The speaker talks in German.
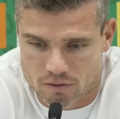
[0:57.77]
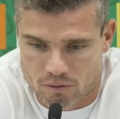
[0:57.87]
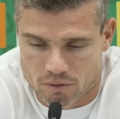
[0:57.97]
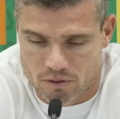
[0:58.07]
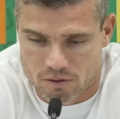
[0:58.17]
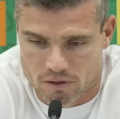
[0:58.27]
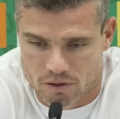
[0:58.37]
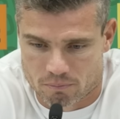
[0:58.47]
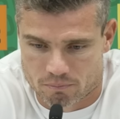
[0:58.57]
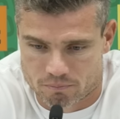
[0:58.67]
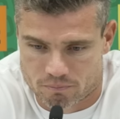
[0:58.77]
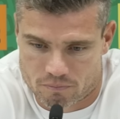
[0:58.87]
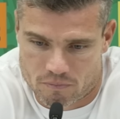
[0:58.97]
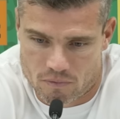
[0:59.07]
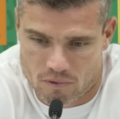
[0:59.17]
Und ähm,
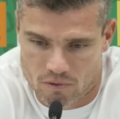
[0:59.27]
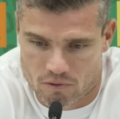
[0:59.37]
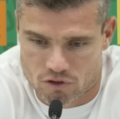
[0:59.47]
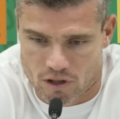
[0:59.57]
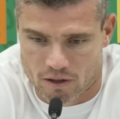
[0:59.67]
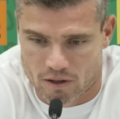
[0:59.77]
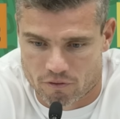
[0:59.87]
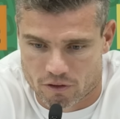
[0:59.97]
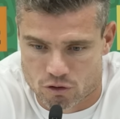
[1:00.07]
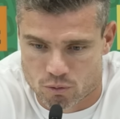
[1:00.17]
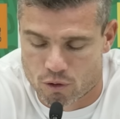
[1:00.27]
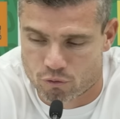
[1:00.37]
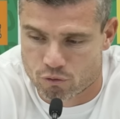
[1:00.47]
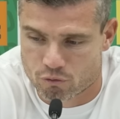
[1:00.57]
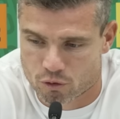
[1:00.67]
schenken einfach das Spiel in
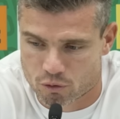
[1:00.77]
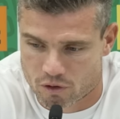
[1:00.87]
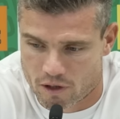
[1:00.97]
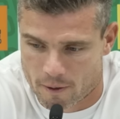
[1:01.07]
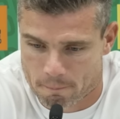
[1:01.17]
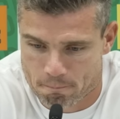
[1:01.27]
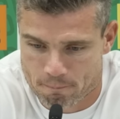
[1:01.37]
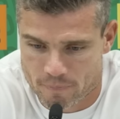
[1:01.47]
fünf Minuten her,